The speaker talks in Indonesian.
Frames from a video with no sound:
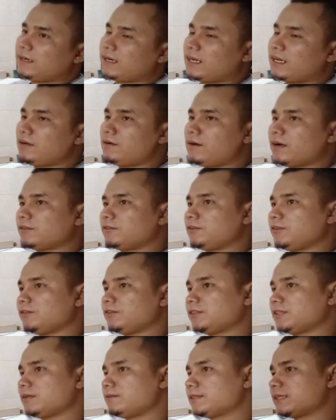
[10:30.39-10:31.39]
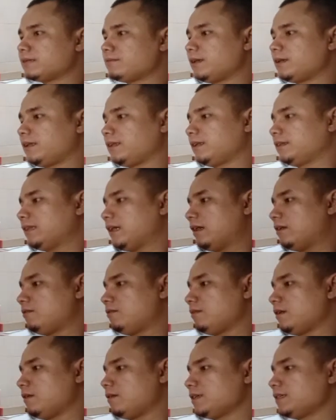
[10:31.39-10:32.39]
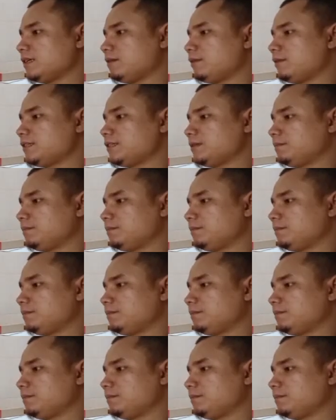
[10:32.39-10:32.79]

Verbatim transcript: Karena waktu itu sama-sama kita tahu bahwa zaman